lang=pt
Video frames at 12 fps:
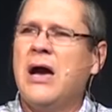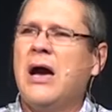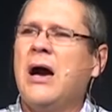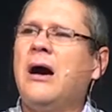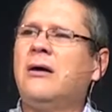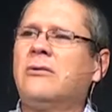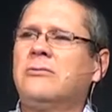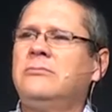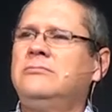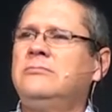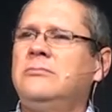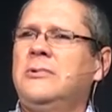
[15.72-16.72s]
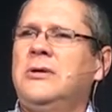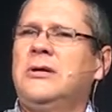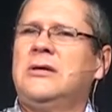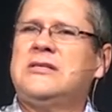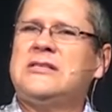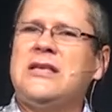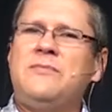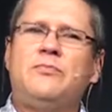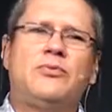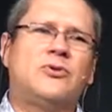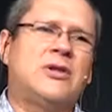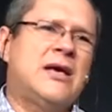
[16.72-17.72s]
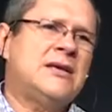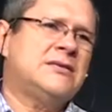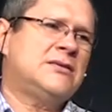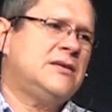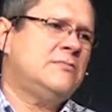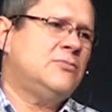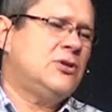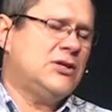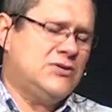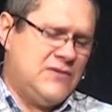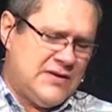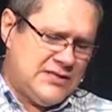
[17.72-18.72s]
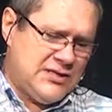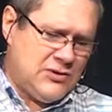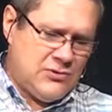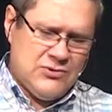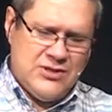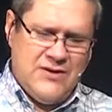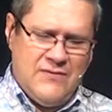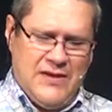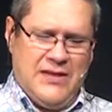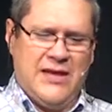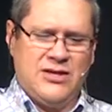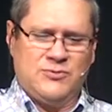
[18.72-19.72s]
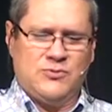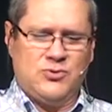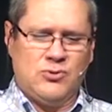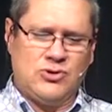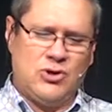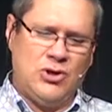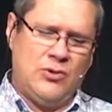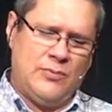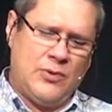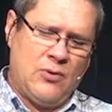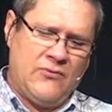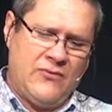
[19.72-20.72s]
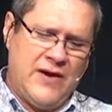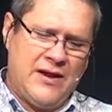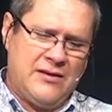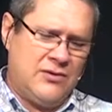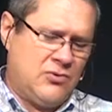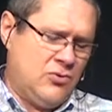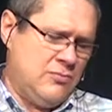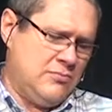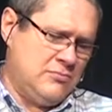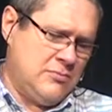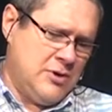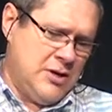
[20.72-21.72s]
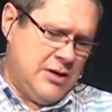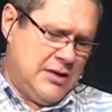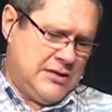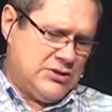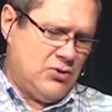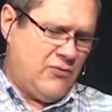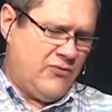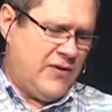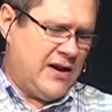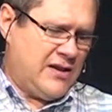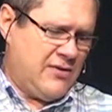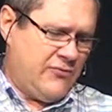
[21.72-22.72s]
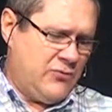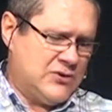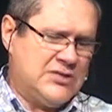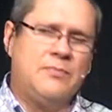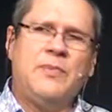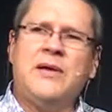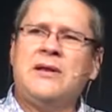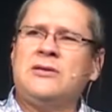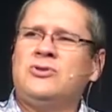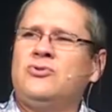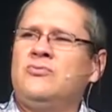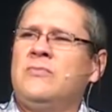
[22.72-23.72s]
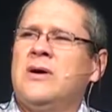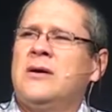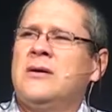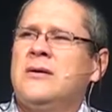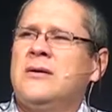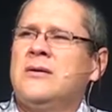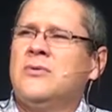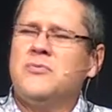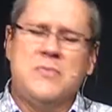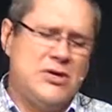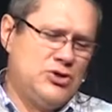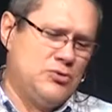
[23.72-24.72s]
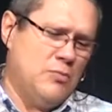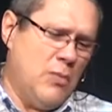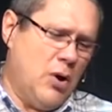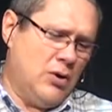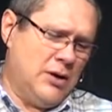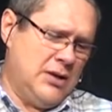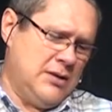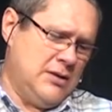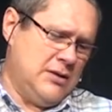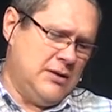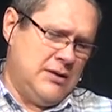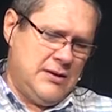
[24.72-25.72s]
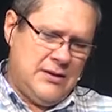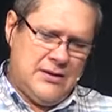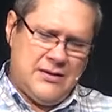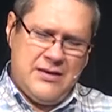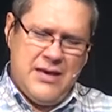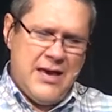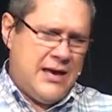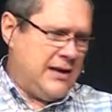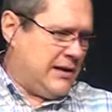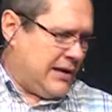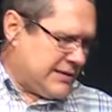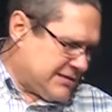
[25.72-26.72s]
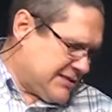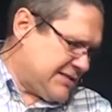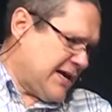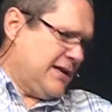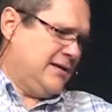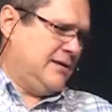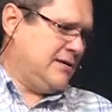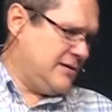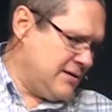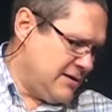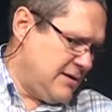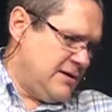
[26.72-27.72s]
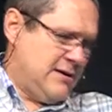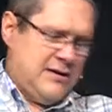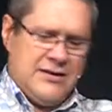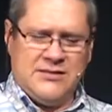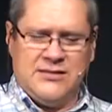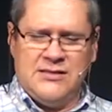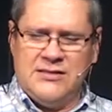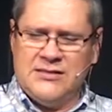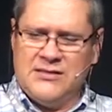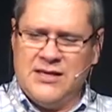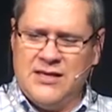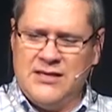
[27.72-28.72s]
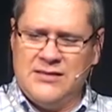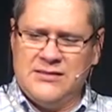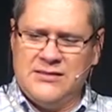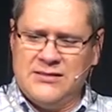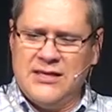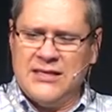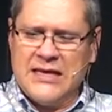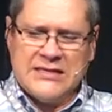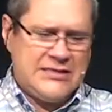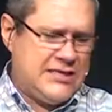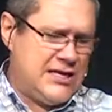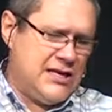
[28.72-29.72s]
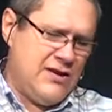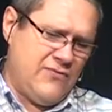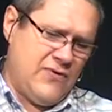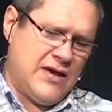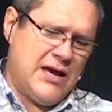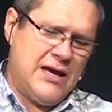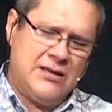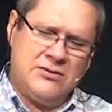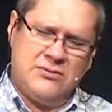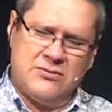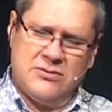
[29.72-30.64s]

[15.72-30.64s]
algo sem importância, muitas vezes, inclusive, até as pessoas olham para a oferta como se a oferta fosse apenas uma, uma esmola que é lançada assim sem, sem dar significado,